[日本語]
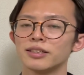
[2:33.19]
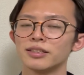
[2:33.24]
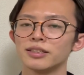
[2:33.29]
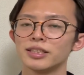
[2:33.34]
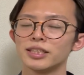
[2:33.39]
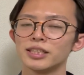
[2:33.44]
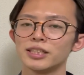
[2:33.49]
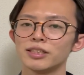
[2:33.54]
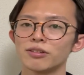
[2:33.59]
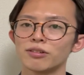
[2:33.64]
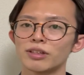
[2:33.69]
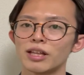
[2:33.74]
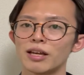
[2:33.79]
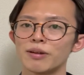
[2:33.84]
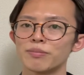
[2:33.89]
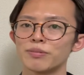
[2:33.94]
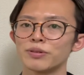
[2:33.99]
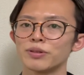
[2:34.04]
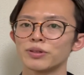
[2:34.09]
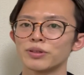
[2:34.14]
腎の
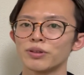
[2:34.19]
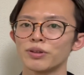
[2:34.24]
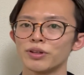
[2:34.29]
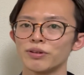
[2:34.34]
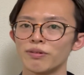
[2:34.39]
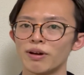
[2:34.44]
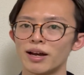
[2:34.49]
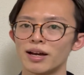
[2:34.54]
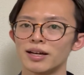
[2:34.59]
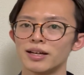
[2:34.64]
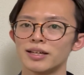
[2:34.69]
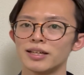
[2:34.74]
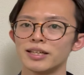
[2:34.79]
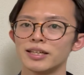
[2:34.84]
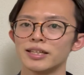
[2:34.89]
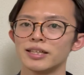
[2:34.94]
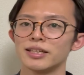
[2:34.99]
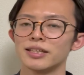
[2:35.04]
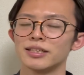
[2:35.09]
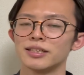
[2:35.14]
タイプの人には、
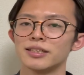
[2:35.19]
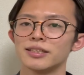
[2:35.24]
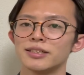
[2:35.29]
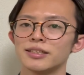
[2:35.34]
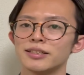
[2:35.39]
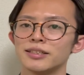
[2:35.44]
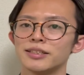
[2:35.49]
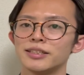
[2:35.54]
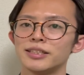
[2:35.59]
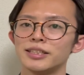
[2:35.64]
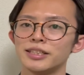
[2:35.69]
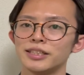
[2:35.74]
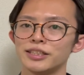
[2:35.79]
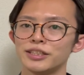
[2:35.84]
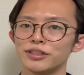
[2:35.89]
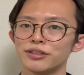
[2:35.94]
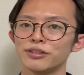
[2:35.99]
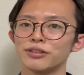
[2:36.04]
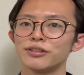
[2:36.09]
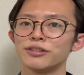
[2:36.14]
腎
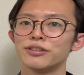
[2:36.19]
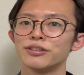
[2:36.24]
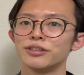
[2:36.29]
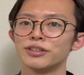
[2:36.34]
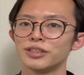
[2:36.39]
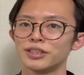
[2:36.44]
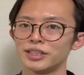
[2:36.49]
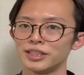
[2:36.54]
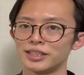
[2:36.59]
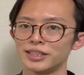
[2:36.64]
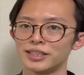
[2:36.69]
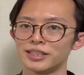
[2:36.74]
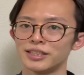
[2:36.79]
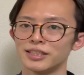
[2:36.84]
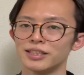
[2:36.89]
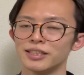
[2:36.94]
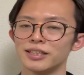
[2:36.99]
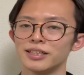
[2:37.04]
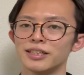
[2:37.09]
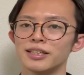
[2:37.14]
油、脂
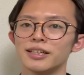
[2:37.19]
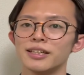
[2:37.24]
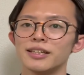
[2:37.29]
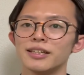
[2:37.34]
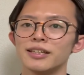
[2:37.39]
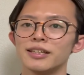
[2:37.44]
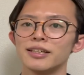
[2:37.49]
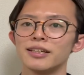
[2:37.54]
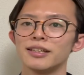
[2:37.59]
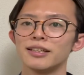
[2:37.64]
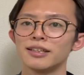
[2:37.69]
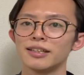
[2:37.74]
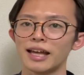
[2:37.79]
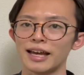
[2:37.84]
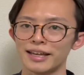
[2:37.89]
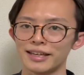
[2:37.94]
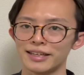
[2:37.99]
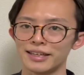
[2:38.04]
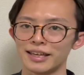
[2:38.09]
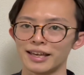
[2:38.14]
質、
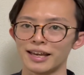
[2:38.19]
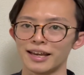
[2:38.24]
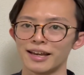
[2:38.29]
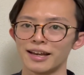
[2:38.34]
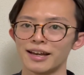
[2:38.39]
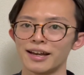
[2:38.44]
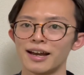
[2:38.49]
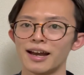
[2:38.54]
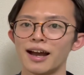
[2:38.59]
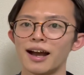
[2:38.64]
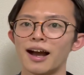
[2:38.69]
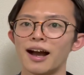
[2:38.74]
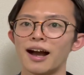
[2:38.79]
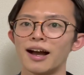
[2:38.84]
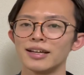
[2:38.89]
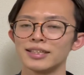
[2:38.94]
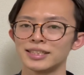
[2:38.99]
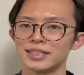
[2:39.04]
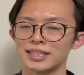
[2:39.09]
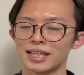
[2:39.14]
体型、
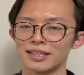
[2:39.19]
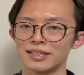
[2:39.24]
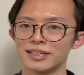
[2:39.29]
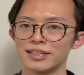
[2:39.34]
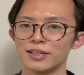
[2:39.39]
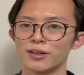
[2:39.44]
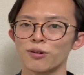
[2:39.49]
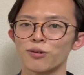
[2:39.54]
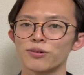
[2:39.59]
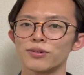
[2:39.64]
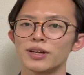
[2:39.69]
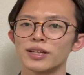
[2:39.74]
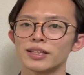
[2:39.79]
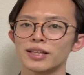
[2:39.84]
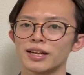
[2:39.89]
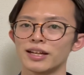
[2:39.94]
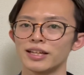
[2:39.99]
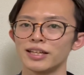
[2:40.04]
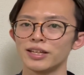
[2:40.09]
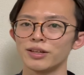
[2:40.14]
足三里、この
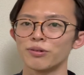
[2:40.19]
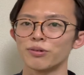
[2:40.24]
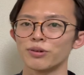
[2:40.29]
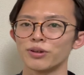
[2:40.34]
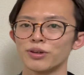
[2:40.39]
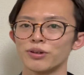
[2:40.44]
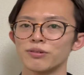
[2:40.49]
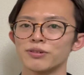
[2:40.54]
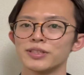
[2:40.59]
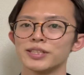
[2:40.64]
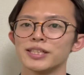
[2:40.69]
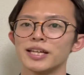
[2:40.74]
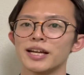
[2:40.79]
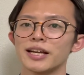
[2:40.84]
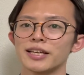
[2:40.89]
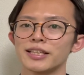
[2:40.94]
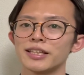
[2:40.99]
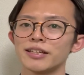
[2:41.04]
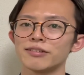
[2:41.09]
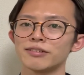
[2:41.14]
辺りにお給をしてあ
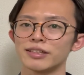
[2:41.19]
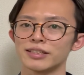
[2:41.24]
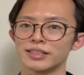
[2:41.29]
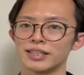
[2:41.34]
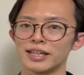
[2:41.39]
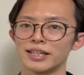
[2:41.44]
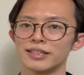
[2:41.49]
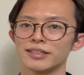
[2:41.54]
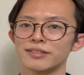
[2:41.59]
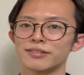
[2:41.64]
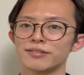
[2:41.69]
げてください。